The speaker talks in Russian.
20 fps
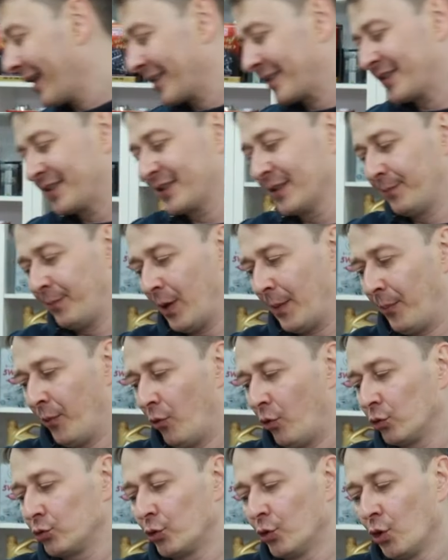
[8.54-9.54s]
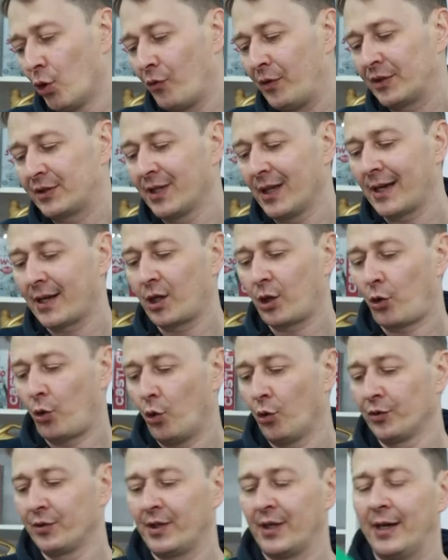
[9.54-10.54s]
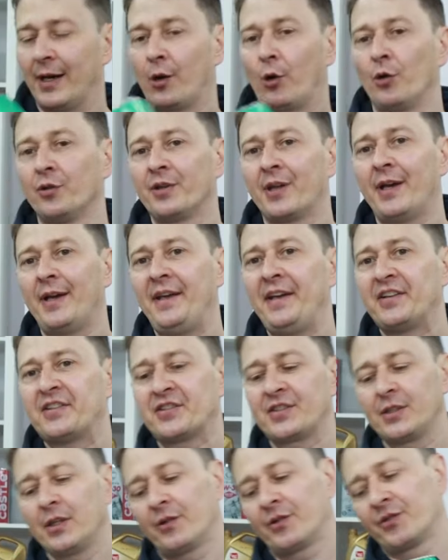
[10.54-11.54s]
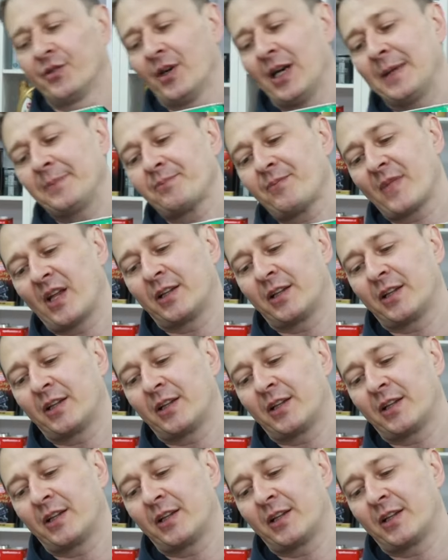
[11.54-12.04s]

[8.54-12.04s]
раз по поводу новой тары Honda, Honda HCF2.